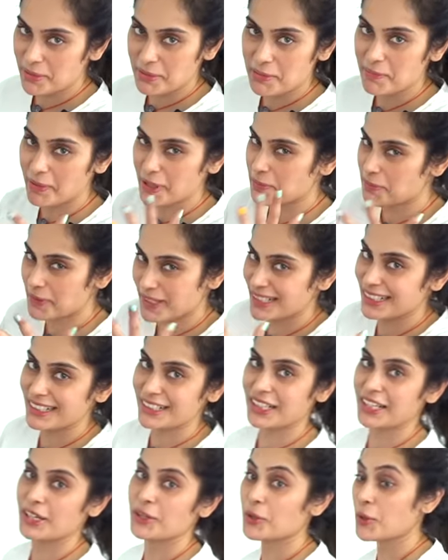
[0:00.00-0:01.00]
எப்படி பரப்பரன்னு
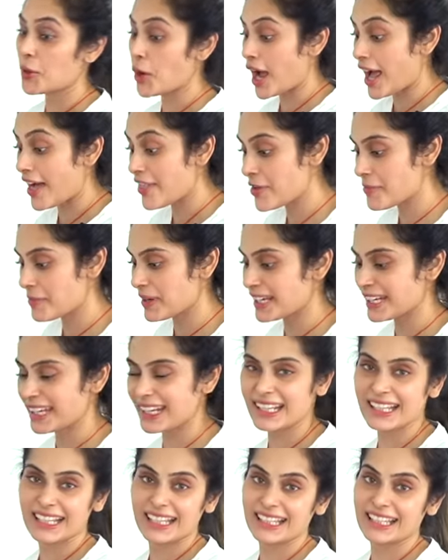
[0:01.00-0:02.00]
இருக்கேனோ அந்த மாதிரி
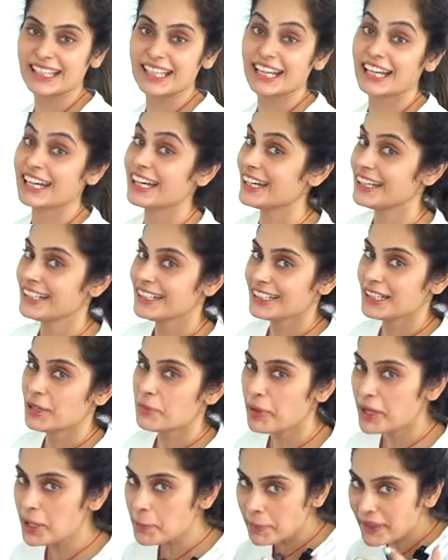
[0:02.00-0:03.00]
எனக்கு இந்த
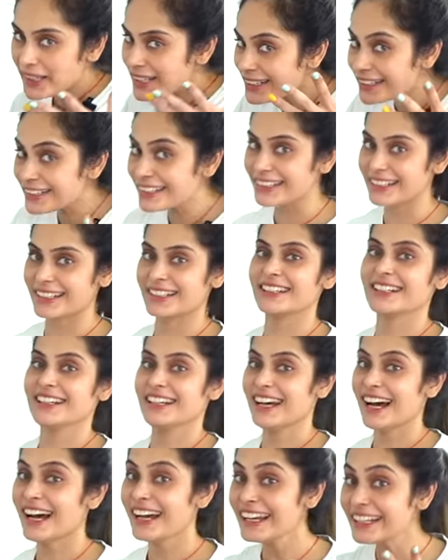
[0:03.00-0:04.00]
பரப்பரன்னு இருக்கிற
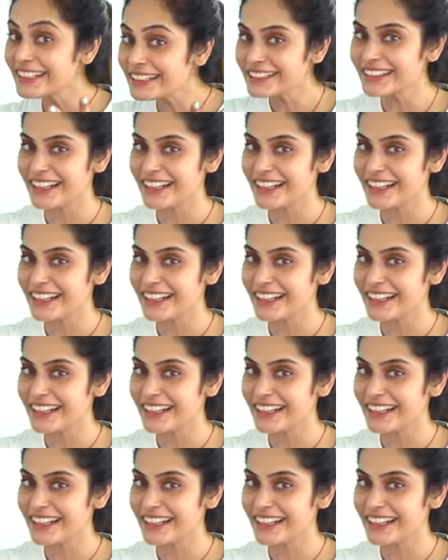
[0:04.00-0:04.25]
ஹிட்